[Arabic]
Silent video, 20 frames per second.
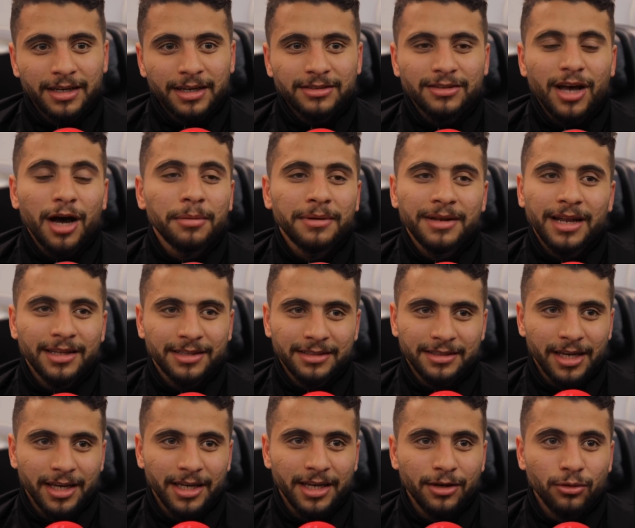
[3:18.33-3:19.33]
صعب انها
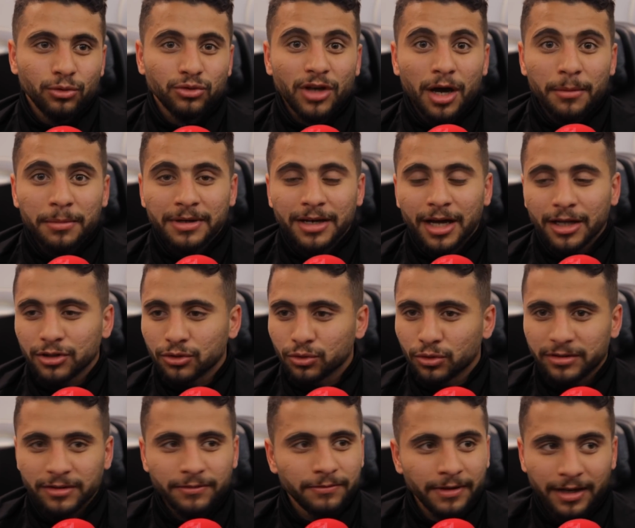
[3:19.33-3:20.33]
تتحكي وصعب انها
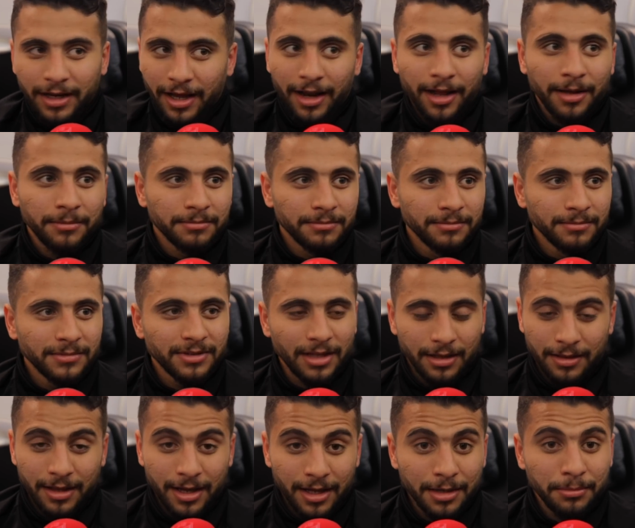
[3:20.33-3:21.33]
تتوصف بالكلام
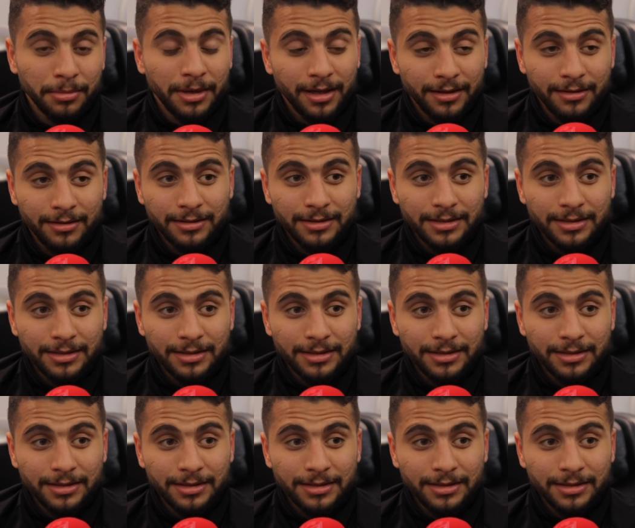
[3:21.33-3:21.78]
صدقني بجد